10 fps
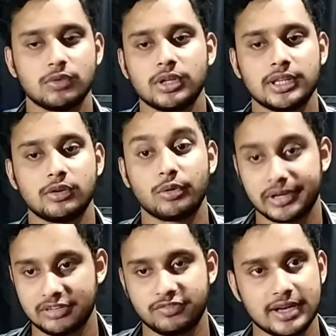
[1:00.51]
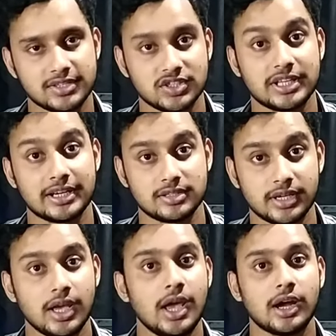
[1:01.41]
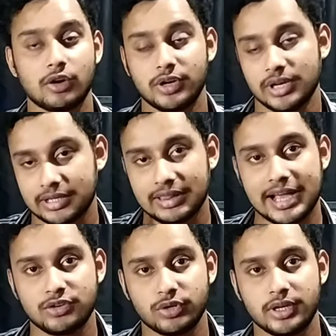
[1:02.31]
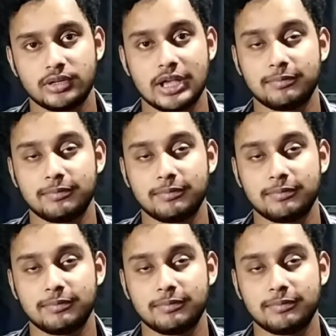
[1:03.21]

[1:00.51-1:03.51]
সেগুলো থেকে অনেকটা ফাস্ট দেখা যায় কারণ এটা একটা লাইট ওয়েট